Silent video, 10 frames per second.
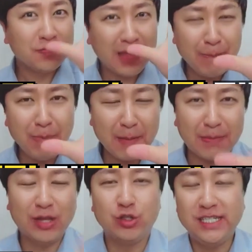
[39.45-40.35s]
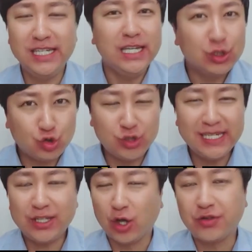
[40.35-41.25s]
300만 원이
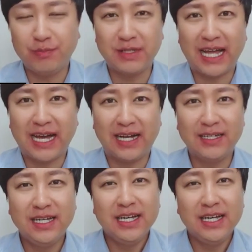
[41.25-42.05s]
출시가 되었습니다.